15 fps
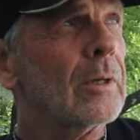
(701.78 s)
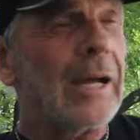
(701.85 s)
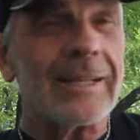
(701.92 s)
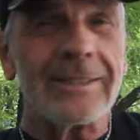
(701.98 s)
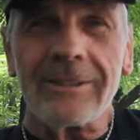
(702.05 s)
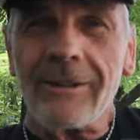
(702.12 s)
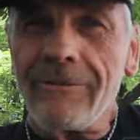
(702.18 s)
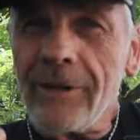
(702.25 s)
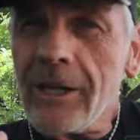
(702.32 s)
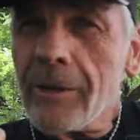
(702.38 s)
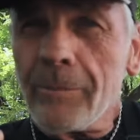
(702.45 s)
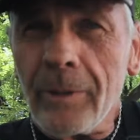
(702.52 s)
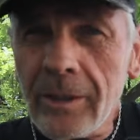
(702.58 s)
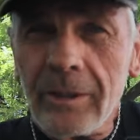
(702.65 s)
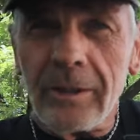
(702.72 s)
Hay que ser
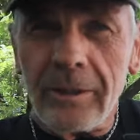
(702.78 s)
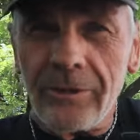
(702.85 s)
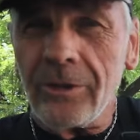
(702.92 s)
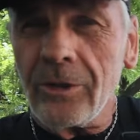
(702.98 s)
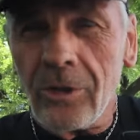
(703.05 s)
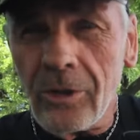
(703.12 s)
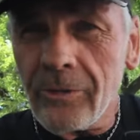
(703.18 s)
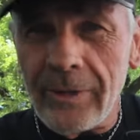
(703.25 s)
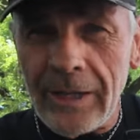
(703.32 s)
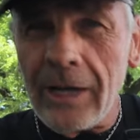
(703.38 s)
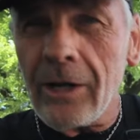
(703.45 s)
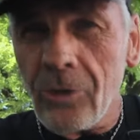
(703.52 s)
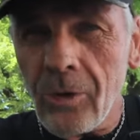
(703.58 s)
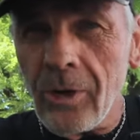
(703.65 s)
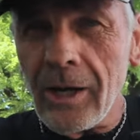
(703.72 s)
firme y si no,
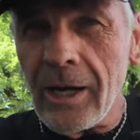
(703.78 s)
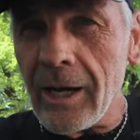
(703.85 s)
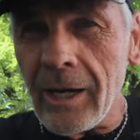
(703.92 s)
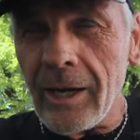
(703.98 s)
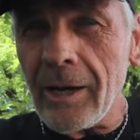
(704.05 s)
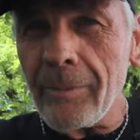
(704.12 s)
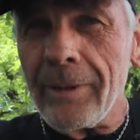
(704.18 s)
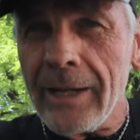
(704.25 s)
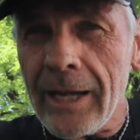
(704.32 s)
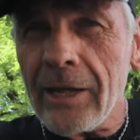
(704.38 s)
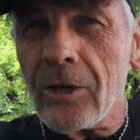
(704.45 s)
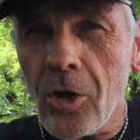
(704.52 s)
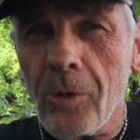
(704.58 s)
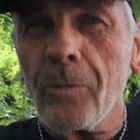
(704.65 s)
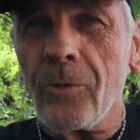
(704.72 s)
véanlo a, a
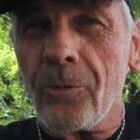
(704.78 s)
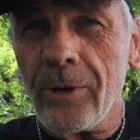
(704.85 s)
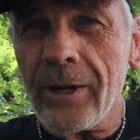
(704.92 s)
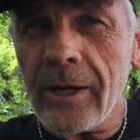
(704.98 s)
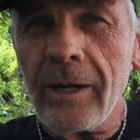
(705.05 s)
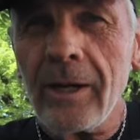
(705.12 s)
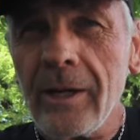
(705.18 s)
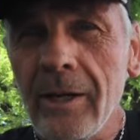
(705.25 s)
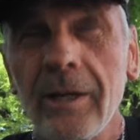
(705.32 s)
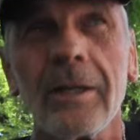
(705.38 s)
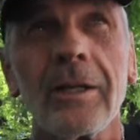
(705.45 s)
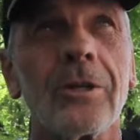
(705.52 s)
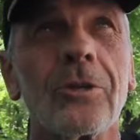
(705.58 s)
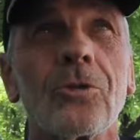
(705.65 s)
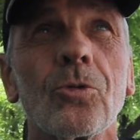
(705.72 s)
cómo fue
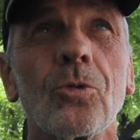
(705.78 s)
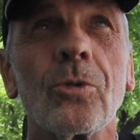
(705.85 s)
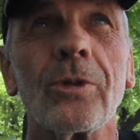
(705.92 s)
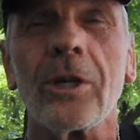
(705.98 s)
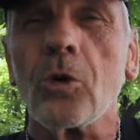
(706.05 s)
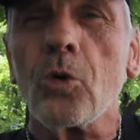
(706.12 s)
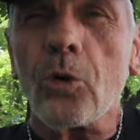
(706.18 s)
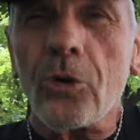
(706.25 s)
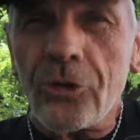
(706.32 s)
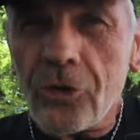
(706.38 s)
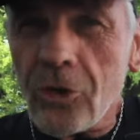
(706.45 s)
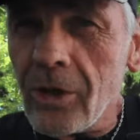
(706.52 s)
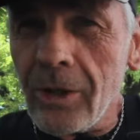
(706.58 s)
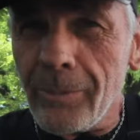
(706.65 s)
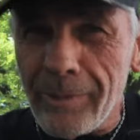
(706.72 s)
su
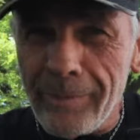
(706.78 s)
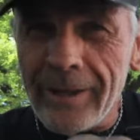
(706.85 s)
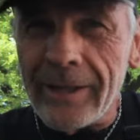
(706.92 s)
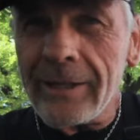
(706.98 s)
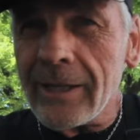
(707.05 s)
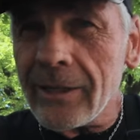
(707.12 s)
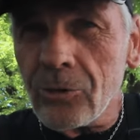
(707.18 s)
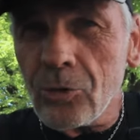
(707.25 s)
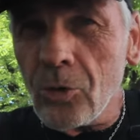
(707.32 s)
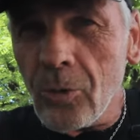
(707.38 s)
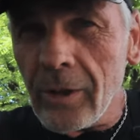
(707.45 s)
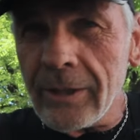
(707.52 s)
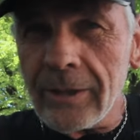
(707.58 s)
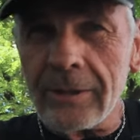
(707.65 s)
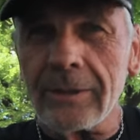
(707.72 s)
discurso el primer día que
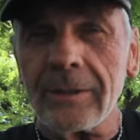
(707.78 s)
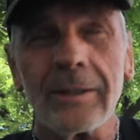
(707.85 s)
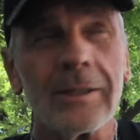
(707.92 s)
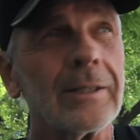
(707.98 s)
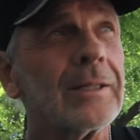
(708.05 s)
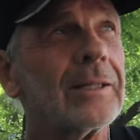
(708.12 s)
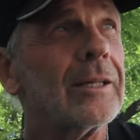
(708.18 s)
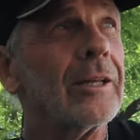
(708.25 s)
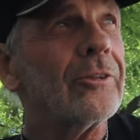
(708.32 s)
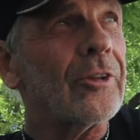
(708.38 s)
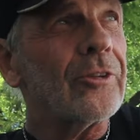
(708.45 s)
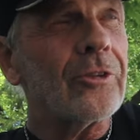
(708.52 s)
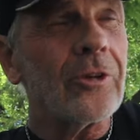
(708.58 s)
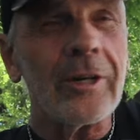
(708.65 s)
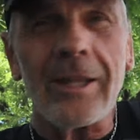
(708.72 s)
estuvo en, en
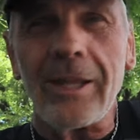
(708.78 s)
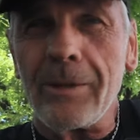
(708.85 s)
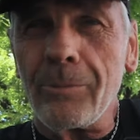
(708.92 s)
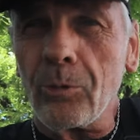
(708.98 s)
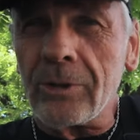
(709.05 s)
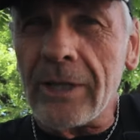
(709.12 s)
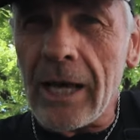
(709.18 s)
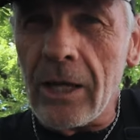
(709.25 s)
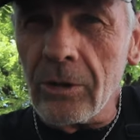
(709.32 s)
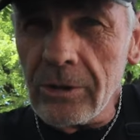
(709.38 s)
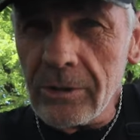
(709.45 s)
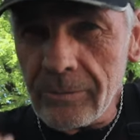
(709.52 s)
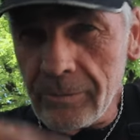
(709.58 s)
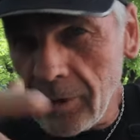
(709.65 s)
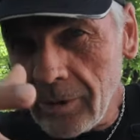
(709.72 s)
sesiones de diputados,
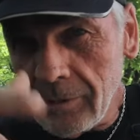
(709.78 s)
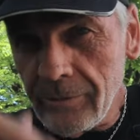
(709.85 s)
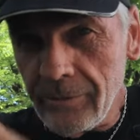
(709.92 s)
¿no?